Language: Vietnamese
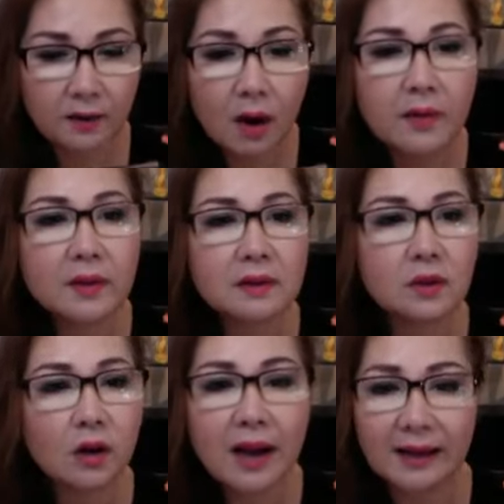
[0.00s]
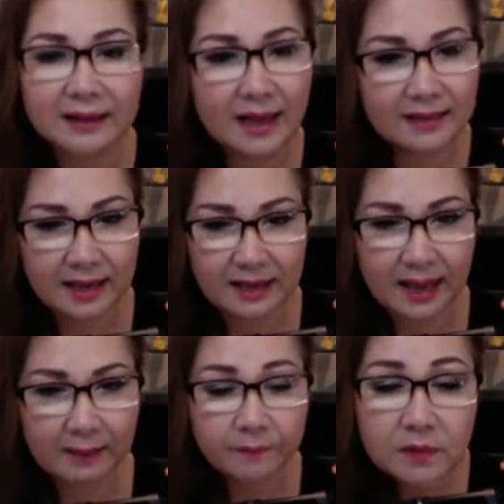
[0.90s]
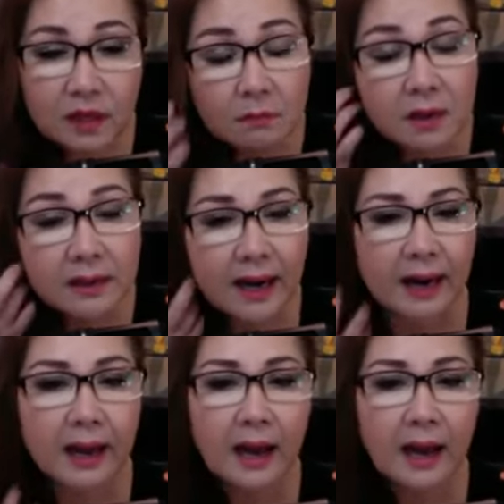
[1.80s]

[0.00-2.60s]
Đó là những người có làn da nhạy cảm, chứng minh rằng